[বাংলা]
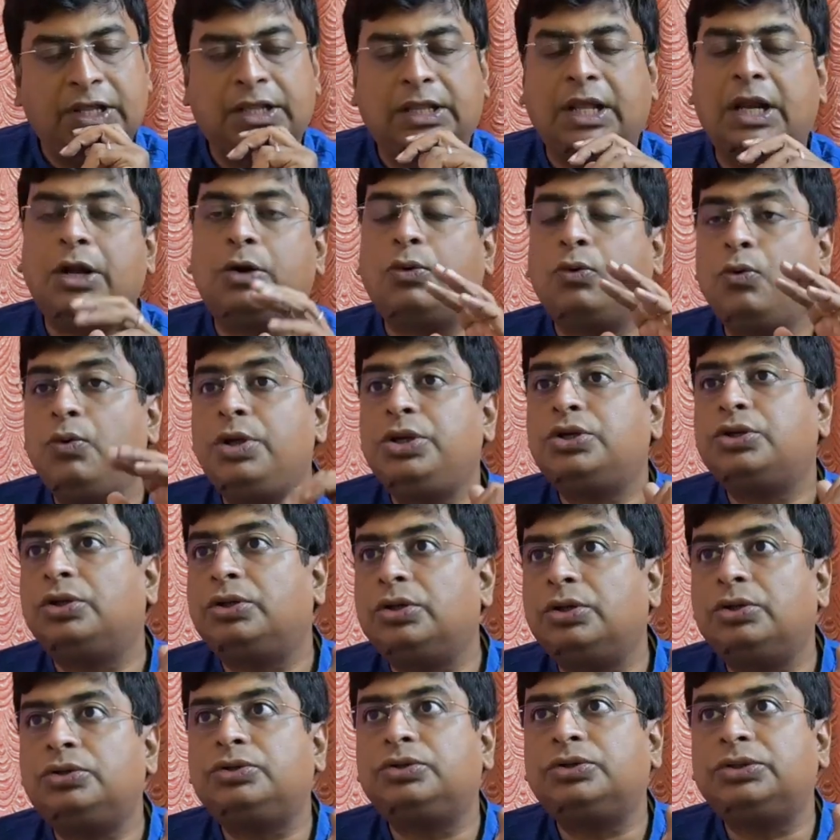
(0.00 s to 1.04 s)
তাহলে কুড়ি
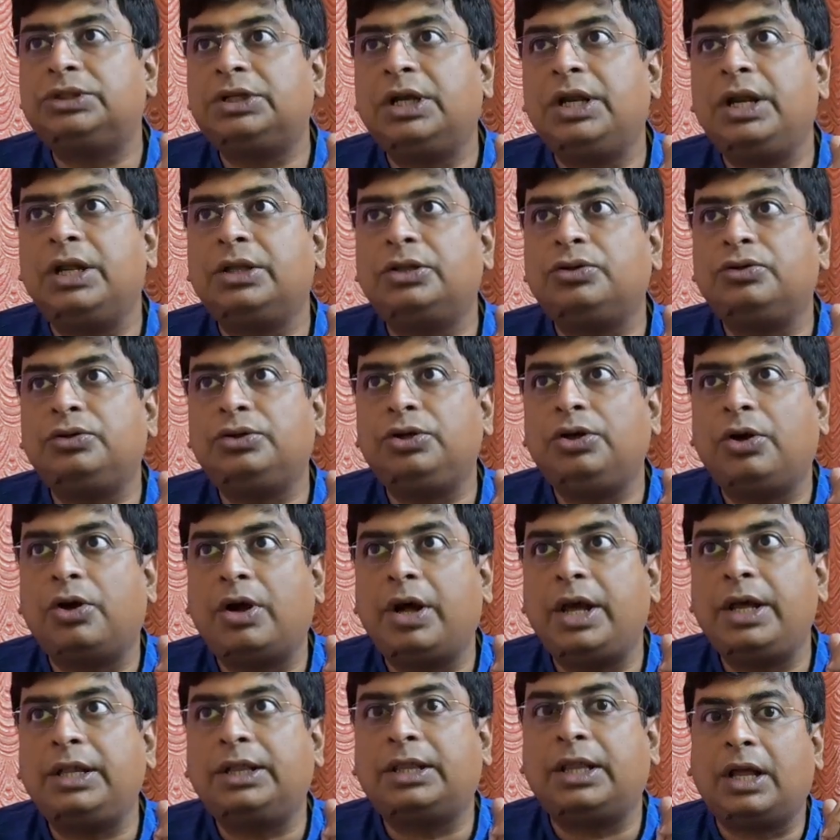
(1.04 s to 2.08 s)
শতাংশ ছেলে যদি
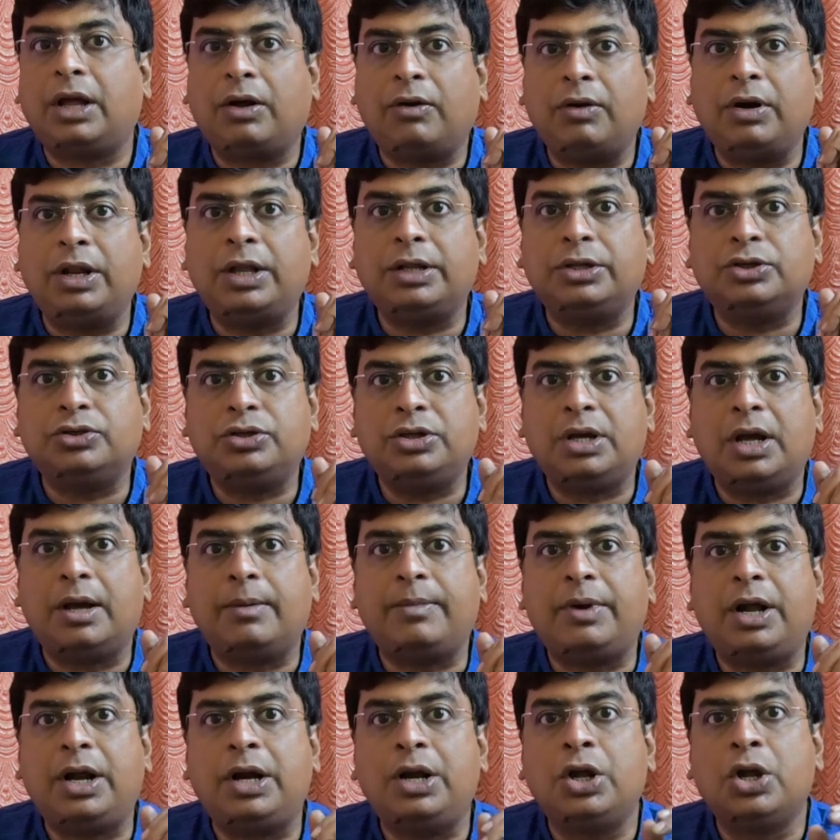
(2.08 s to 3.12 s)
হয় তাহলে যদি
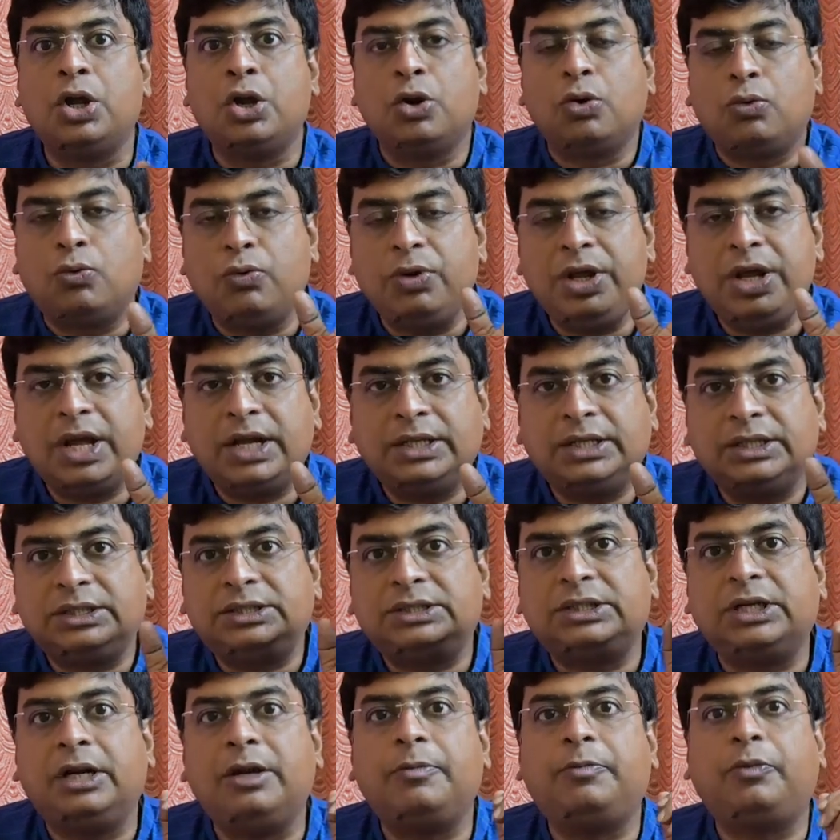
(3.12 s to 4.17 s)
আমার কুড়ি হাজার
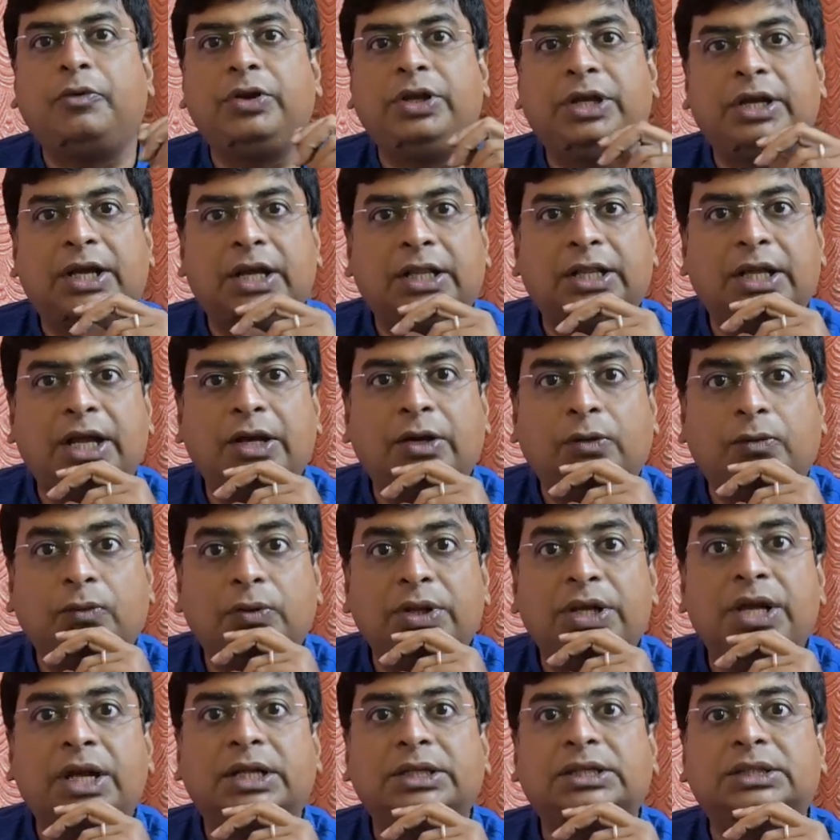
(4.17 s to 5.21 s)
ছেলে পরীক্ষা দেয়
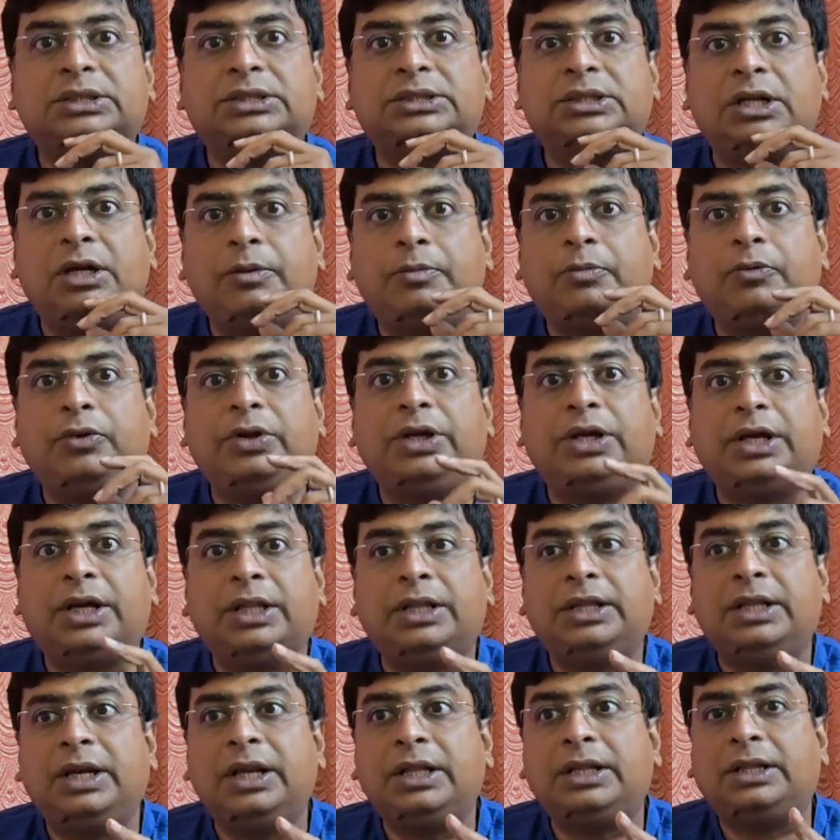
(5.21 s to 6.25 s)
কুড়ি হাজার ছেলে
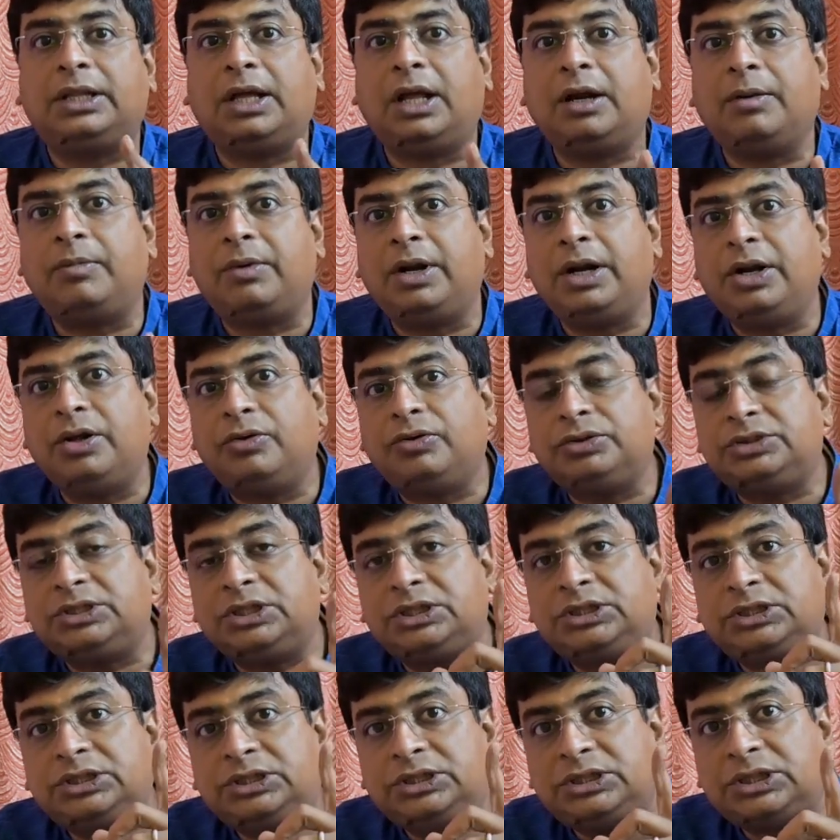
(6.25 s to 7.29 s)
পরীক্ষা দিলে তার মানে হচ্ছে
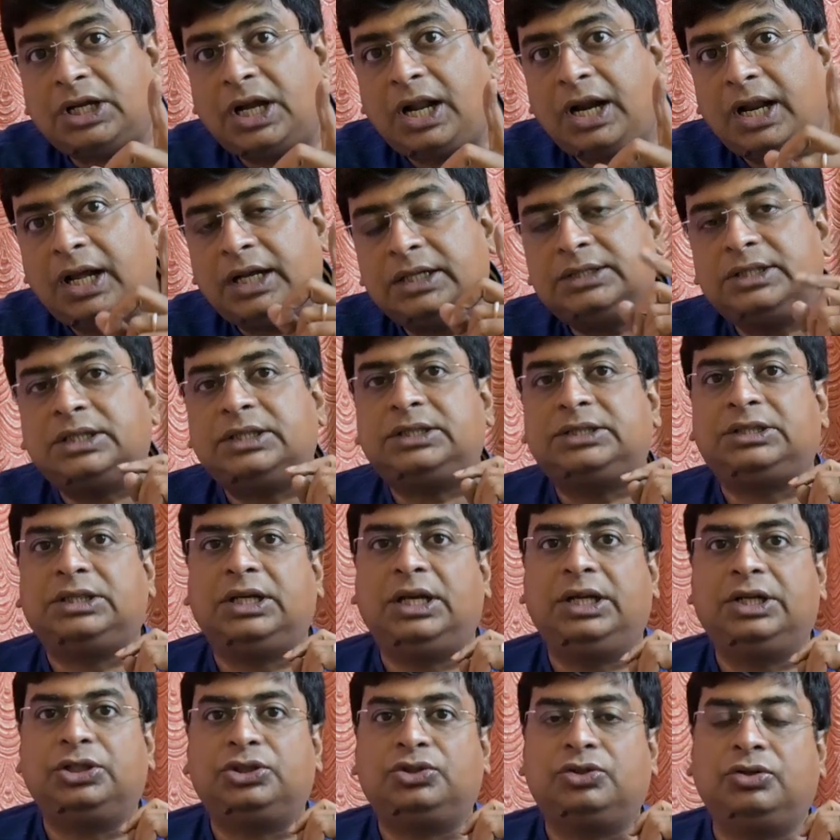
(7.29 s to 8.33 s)
চার হাজার
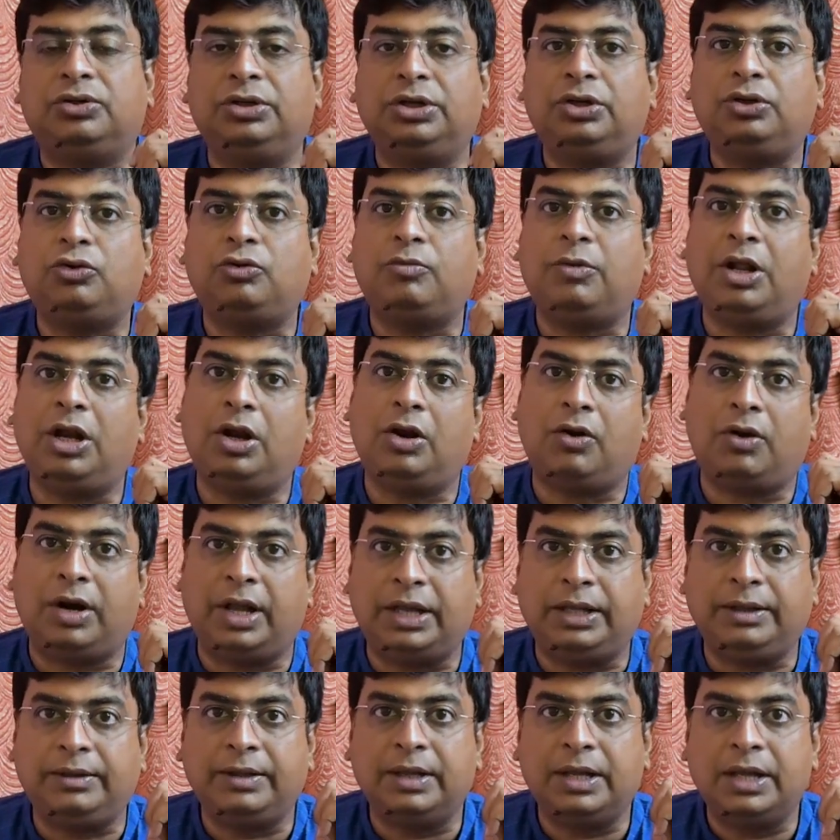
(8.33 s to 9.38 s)
ছেলের সঙ্গে তোমার
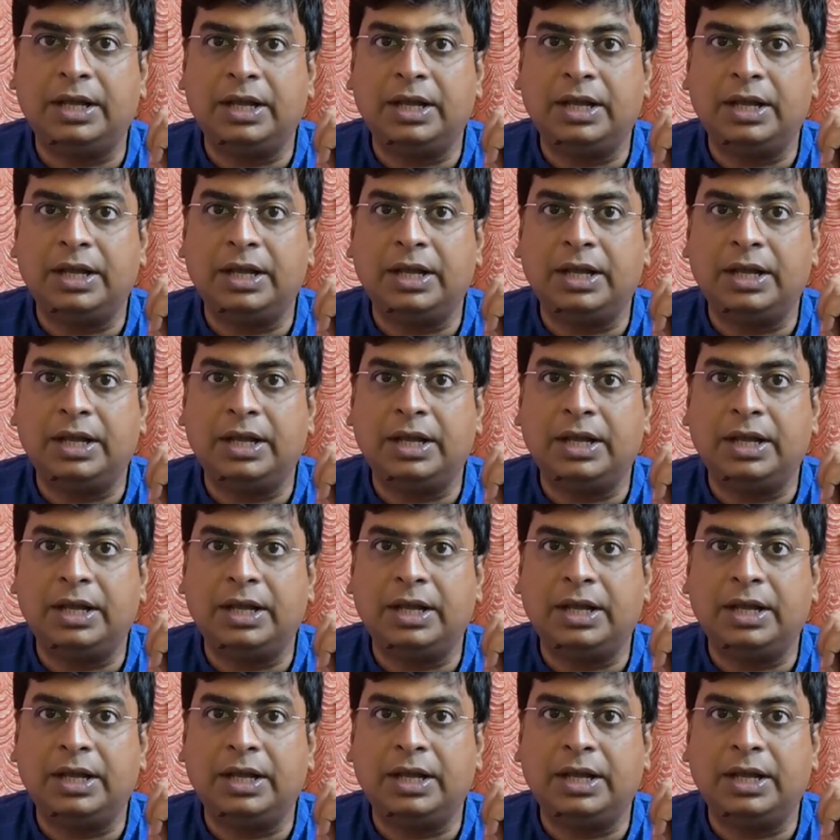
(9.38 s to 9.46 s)
লড়াই